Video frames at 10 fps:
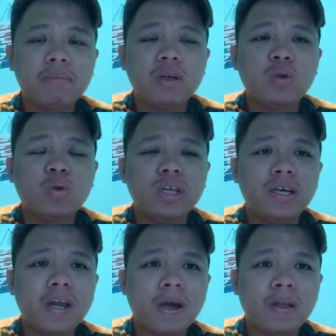perlu
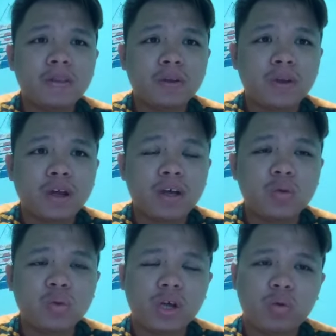dikenakan
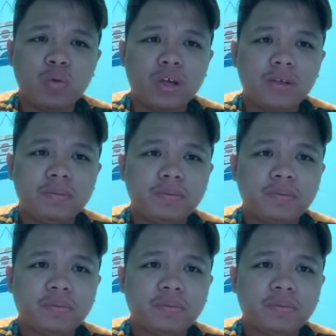tindakan undang-undang.